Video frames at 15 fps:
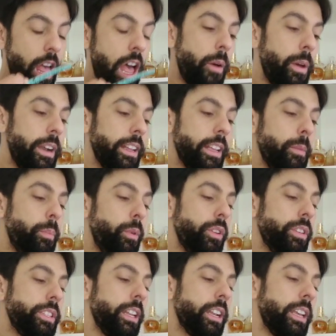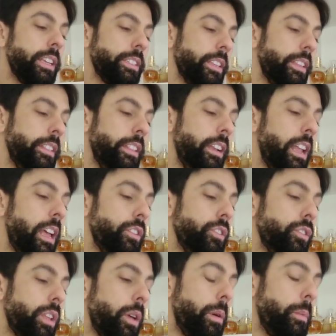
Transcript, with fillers: a ver, ¿qué puedo decirles de las notas?